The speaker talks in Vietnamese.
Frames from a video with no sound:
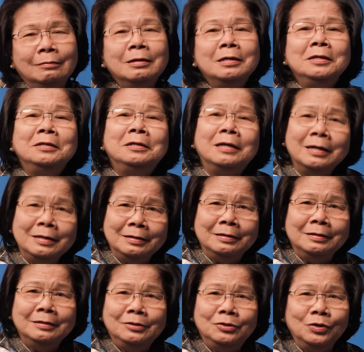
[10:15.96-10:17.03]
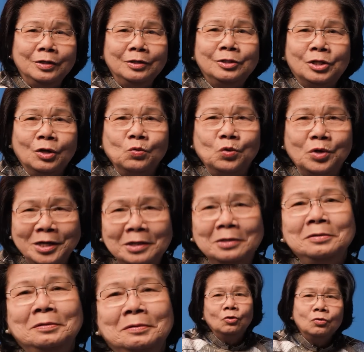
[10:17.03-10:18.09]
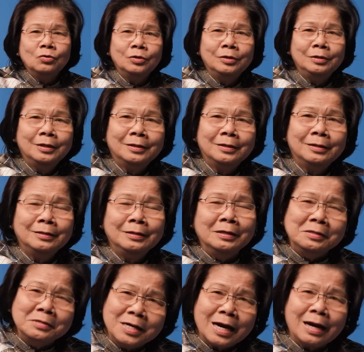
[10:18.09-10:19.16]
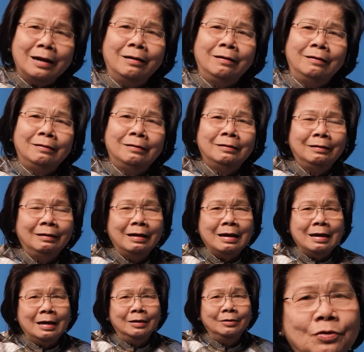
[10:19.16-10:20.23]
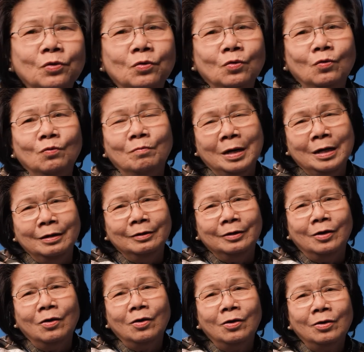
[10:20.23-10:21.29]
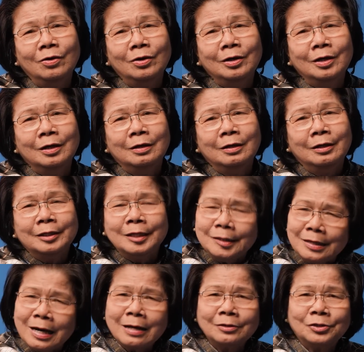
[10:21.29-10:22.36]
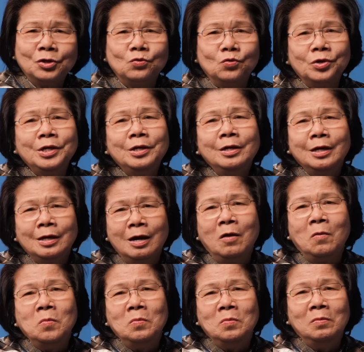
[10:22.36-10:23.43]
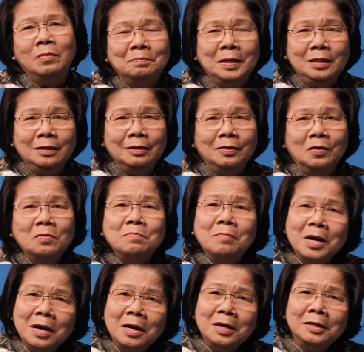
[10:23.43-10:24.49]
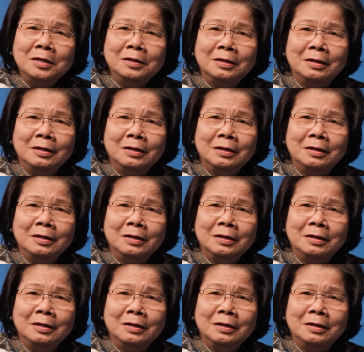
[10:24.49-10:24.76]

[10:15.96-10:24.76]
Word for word: ly kỳ chuyện sầu riêng tôi ờ, nghĩ rằng là dù mình có thích ăn sầu riêng hay không mình có mê